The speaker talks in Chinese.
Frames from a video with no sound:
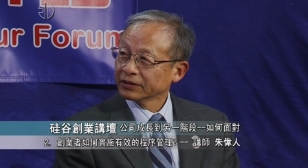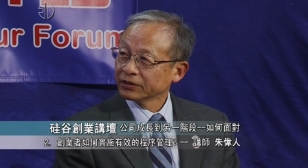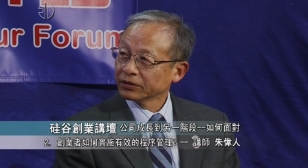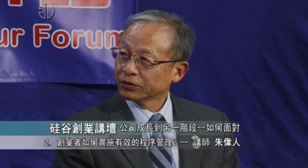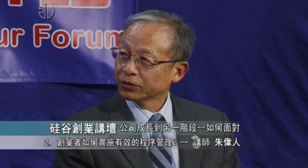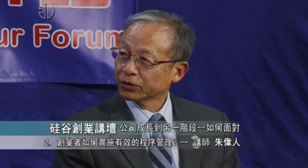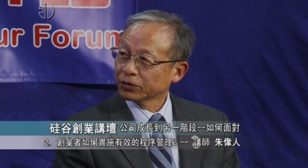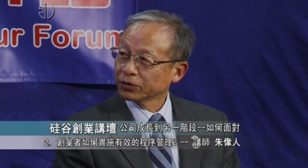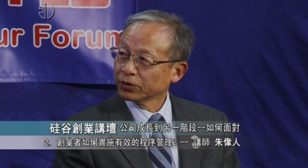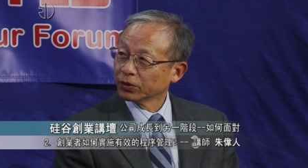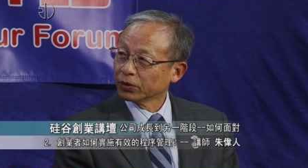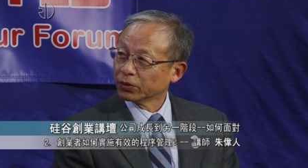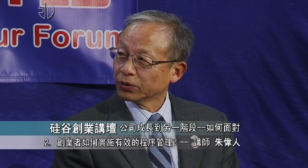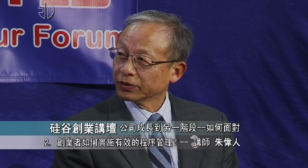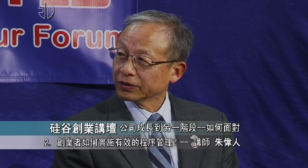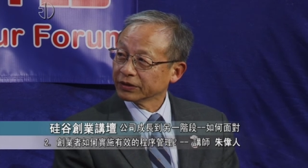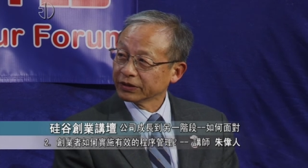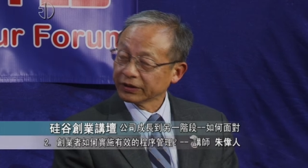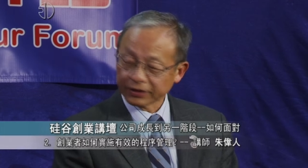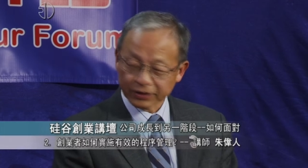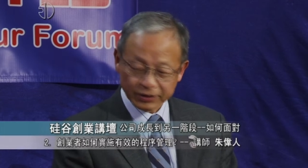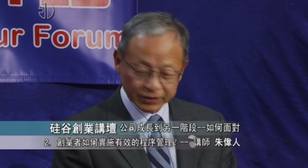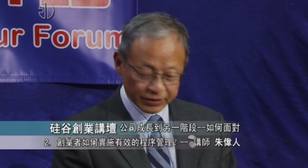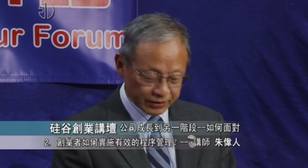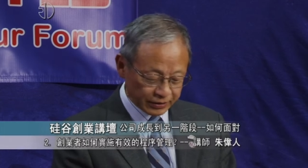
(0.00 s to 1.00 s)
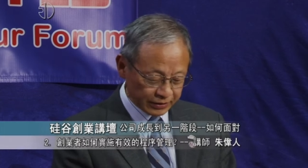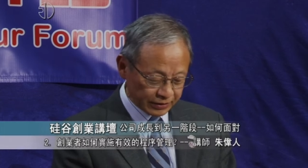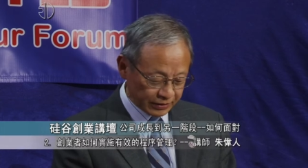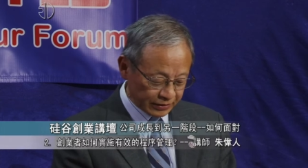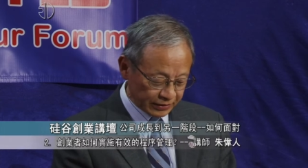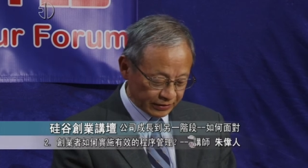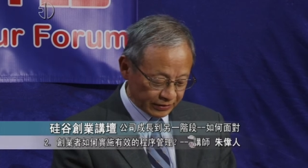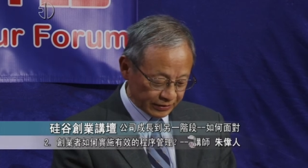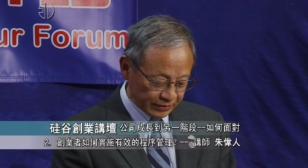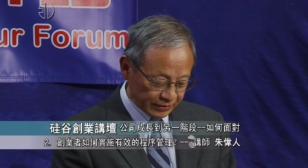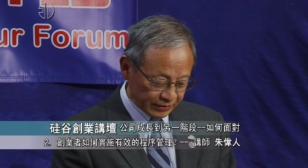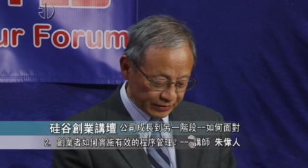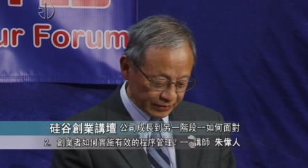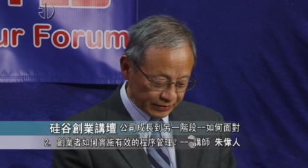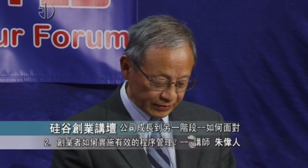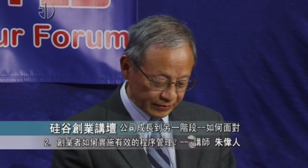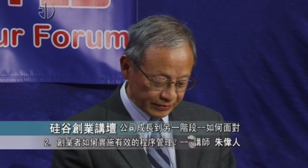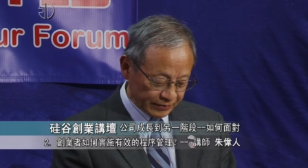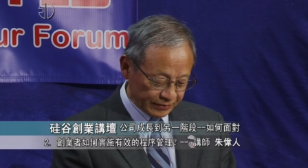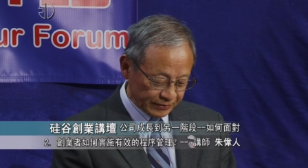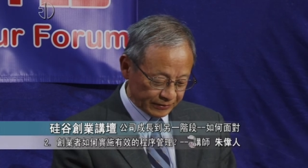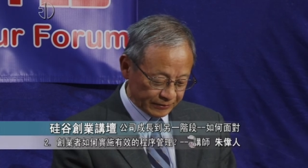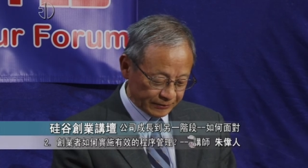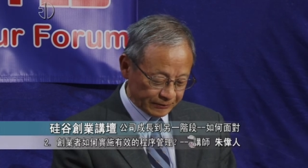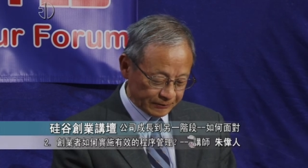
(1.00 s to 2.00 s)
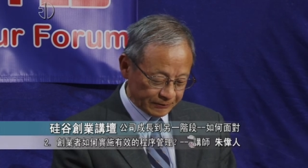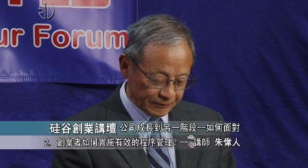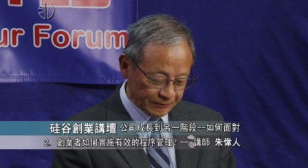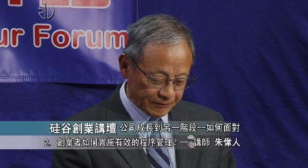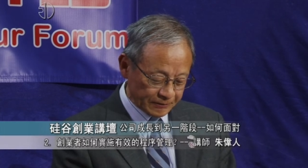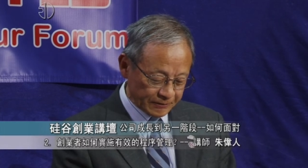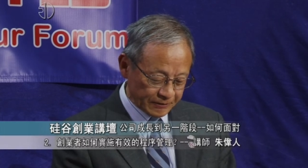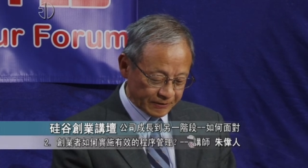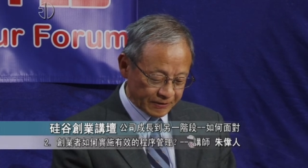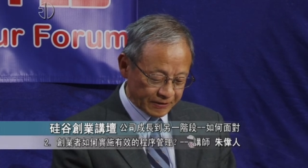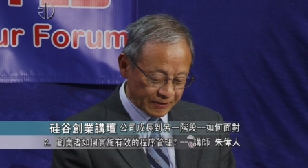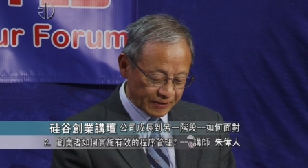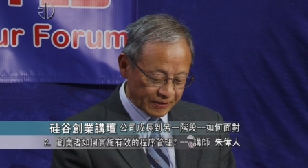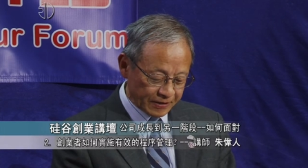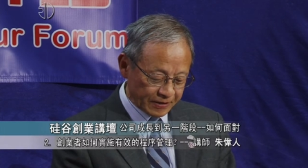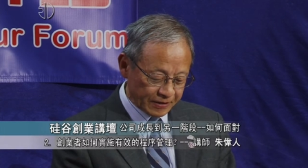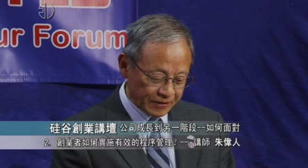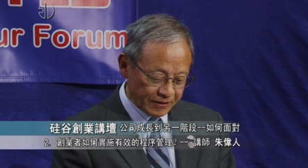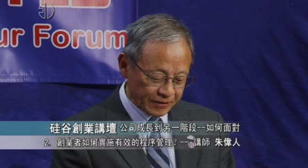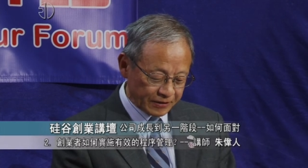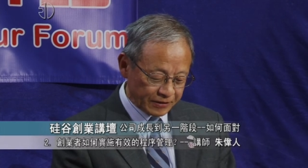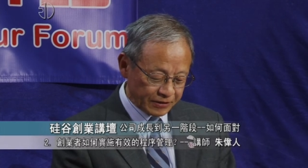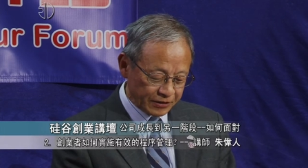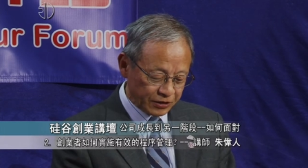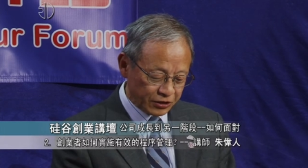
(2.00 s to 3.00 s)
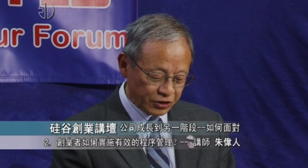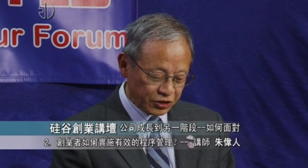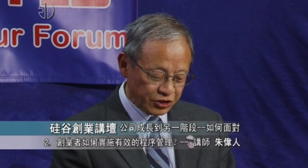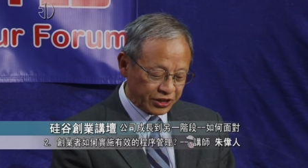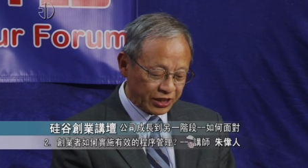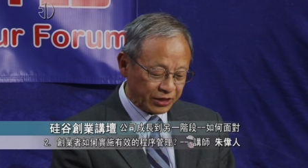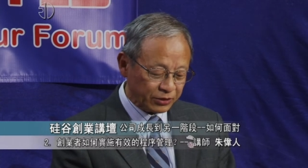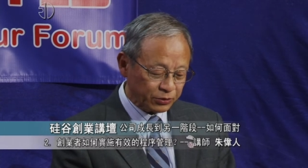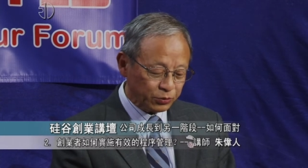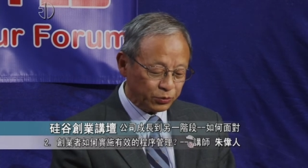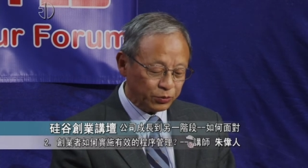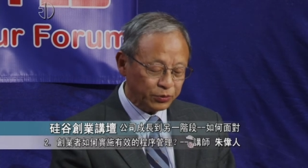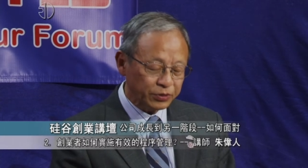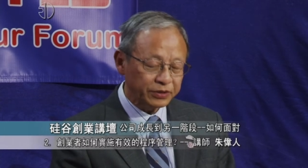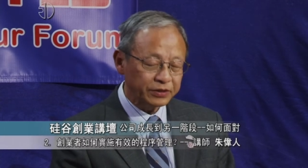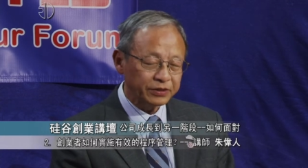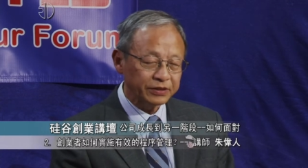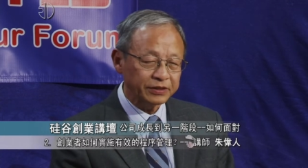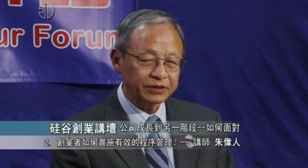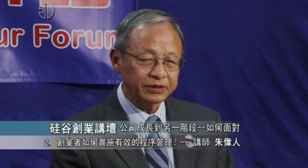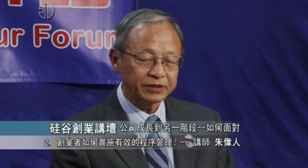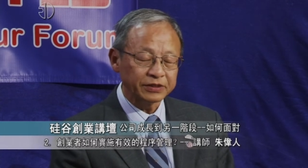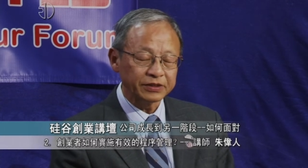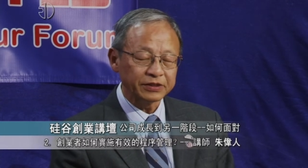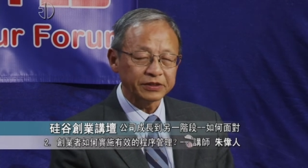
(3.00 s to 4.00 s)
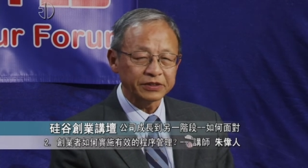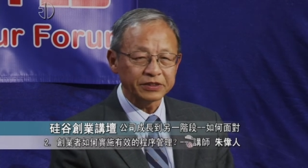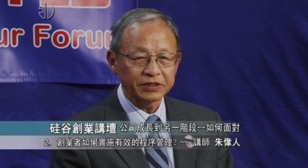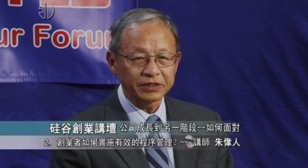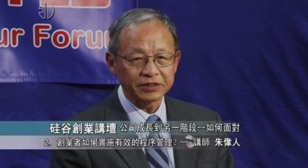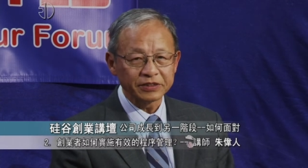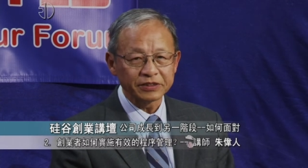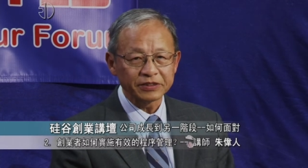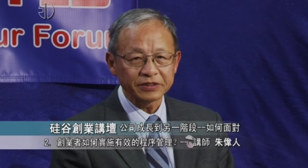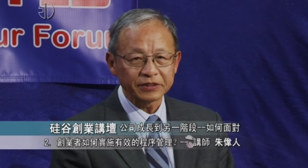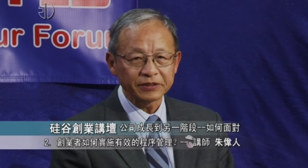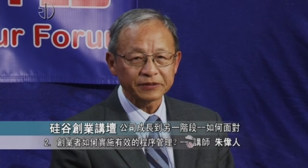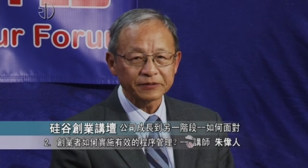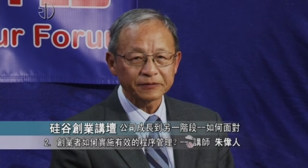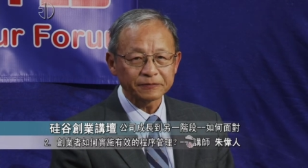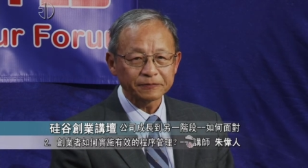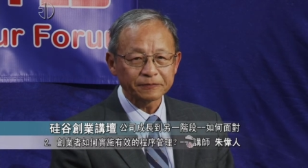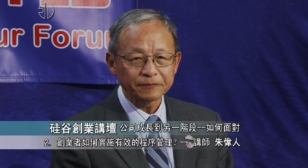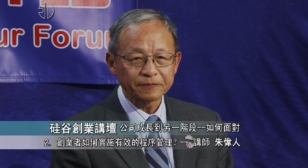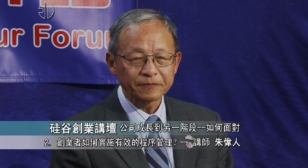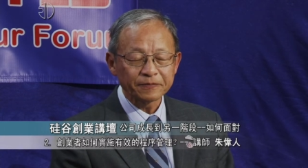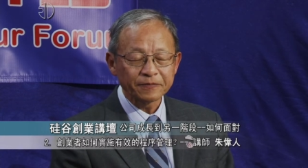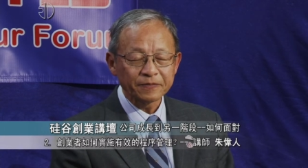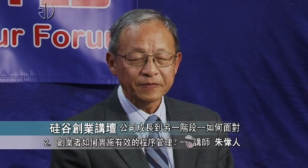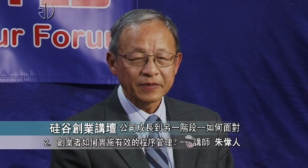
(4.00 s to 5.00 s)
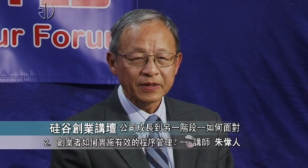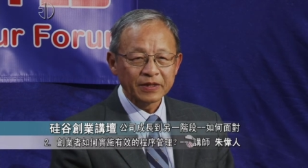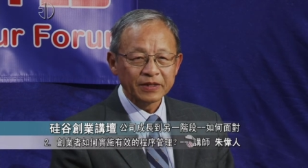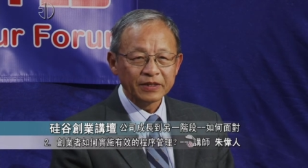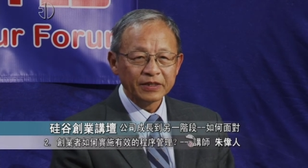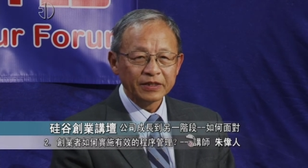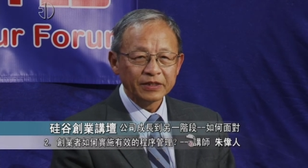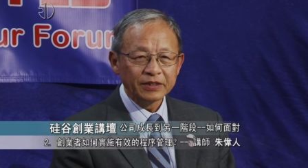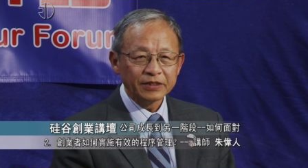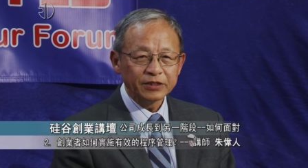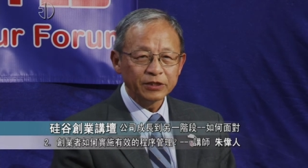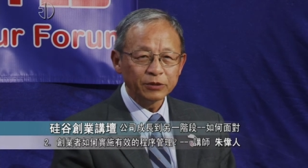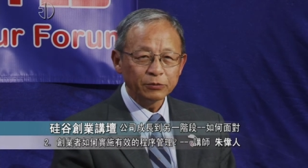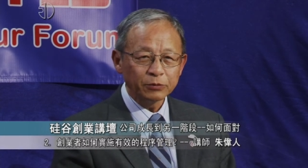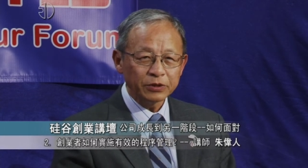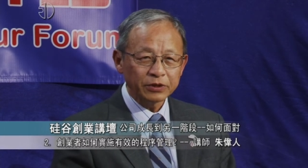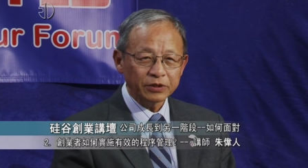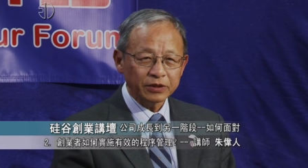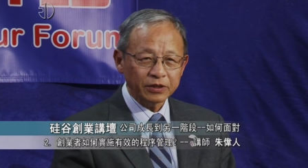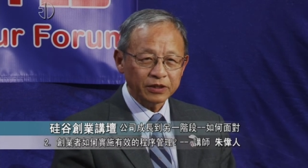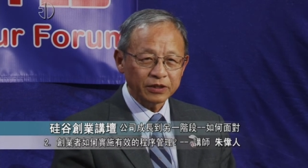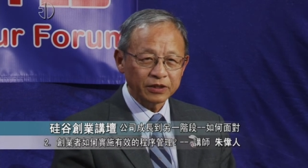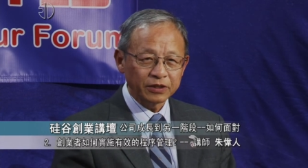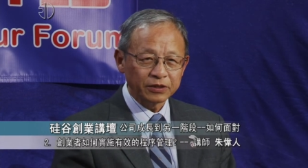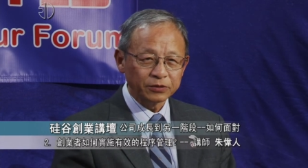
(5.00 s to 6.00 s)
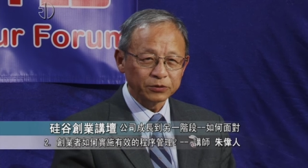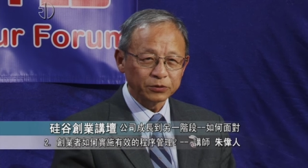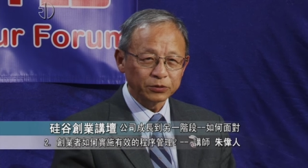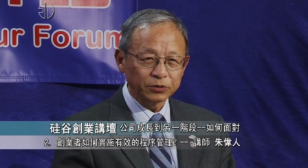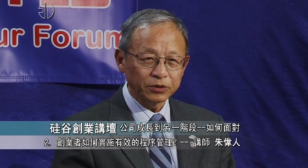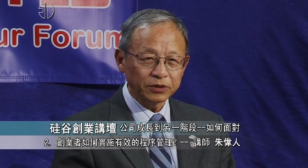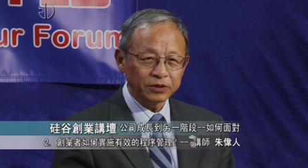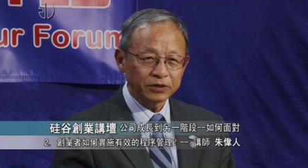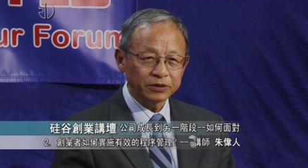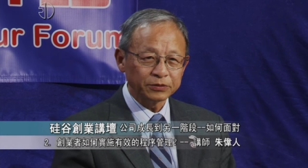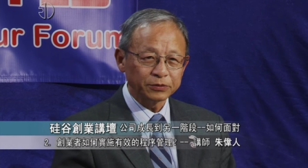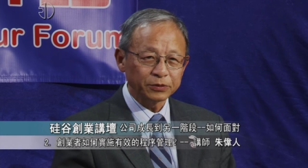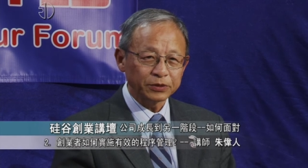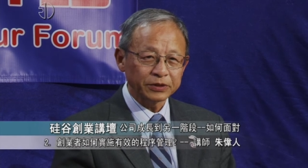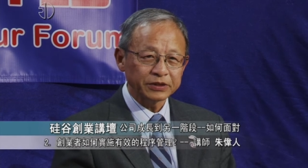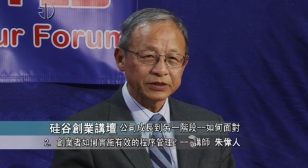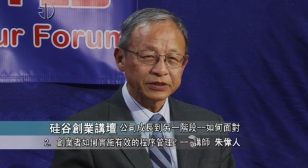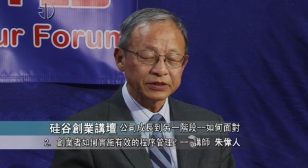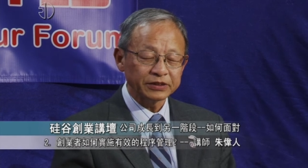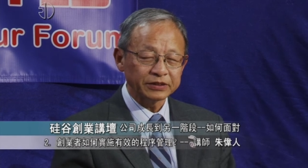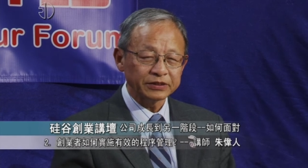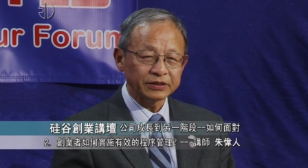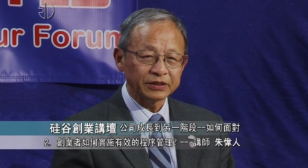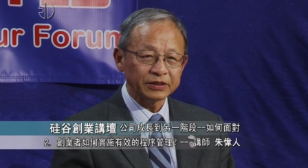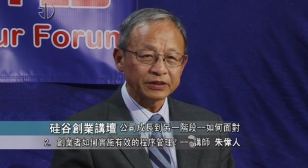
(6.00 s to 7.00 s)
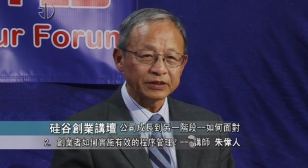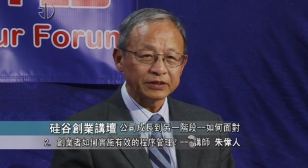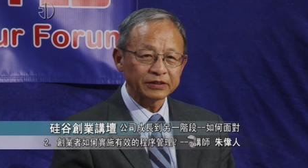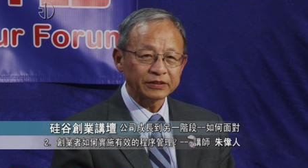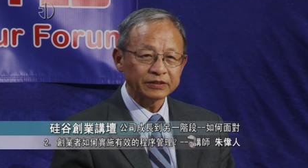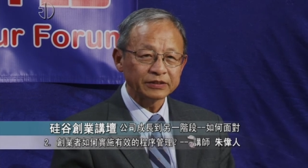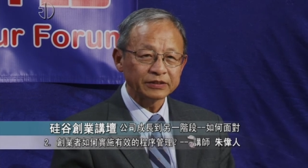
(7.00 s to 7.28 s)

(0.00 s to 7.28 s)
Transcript: 都有一个呃一个相对的一个情形，因为很多很多企业